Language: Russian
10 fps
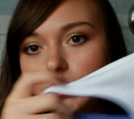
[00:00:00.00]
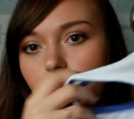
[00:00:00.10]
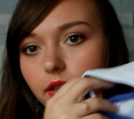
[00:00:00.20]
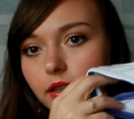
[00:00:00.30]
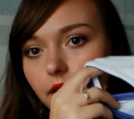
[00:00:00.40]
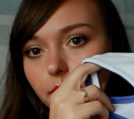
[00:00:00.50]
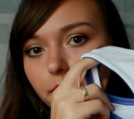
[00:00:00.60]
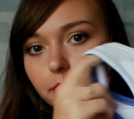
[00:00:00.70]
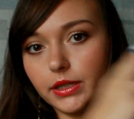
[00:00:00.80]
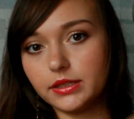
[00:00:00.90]
беленькая,
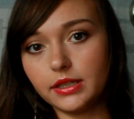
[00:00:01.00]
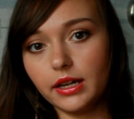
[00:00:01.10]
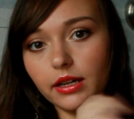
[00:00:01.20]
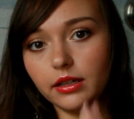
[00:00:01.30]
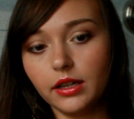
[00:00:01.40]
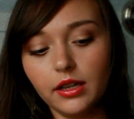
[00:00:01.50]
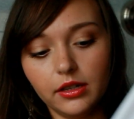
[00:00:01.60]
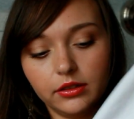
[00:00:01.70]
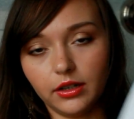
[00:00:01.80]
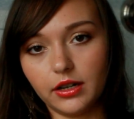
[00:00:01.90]
простая,
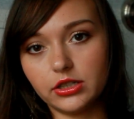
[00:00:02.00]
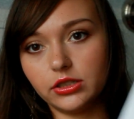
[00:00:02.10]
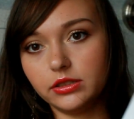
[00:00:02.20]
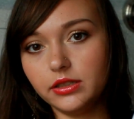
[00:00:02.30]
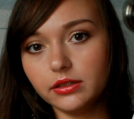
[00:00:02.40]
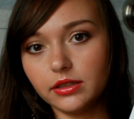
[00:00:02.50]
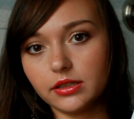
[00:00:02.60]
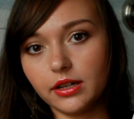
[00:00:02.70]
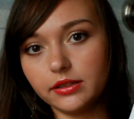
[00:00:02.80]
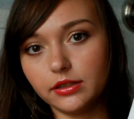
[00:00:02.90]
но каждый день
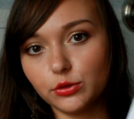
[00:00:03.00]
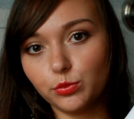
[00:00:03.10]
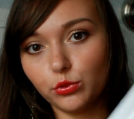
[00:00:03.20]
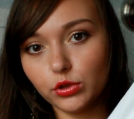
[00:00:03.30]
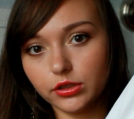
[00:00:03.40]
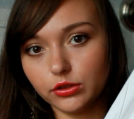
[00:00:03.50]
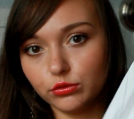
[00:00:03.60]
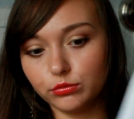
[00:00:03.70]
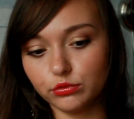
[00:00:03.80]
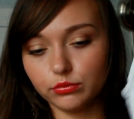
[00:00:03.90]
таскать на спорт, я
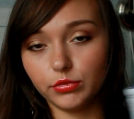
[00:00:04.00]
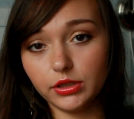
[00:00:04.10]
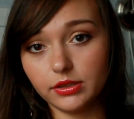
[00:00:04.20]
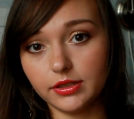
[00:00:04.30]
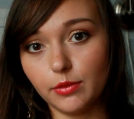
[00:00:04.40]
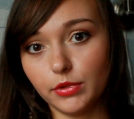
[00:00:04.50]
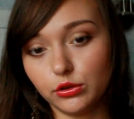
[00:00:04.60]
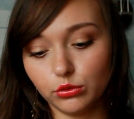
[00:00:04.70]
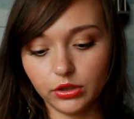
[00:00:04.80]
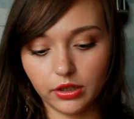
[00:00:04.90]
думаю, мне самая
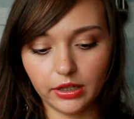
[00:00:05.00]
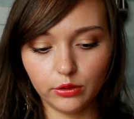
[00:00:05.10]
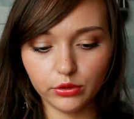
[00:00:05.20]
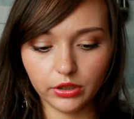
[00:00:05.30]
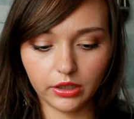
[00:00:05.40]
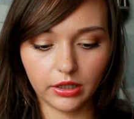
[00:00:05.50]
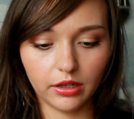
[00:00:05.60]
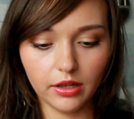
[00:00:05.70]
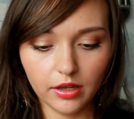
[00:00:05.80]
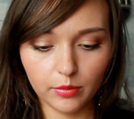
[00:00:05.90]
то такая легенькая
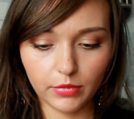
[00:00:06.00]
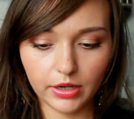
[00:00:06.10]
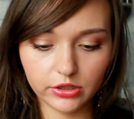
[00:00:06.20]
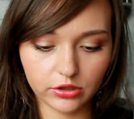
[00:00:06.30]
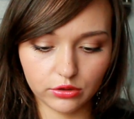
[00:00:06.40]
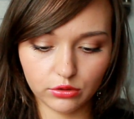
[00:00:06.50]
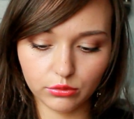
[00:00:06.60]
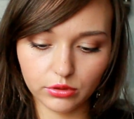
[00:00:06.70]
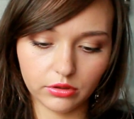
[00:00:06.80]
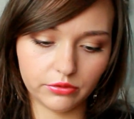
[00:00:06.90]
маечка
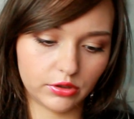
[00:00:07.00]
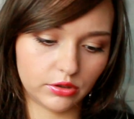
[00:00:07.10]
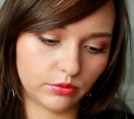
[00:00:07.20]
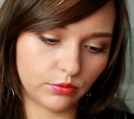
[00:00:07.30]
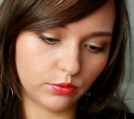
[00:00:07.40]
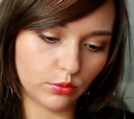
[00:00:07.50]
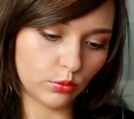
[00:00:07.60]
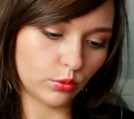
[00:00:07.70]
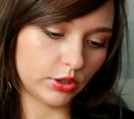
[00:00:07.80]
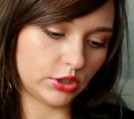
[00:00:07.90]
стоила
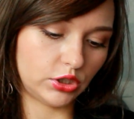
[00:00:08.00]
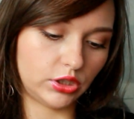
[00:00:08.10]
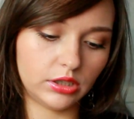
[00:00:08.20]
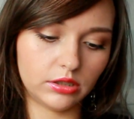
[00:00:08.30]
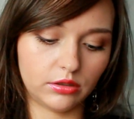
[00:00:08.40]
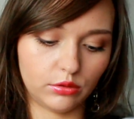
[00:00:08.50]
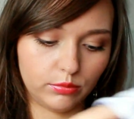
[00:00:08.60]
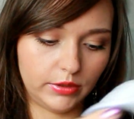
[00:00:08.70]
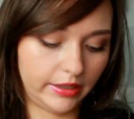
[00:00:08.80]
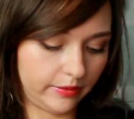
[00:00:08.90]
всего 400
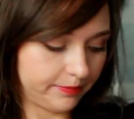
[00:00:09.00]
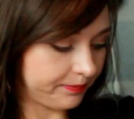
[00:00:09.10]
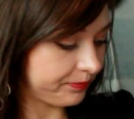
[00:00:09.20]
рублей.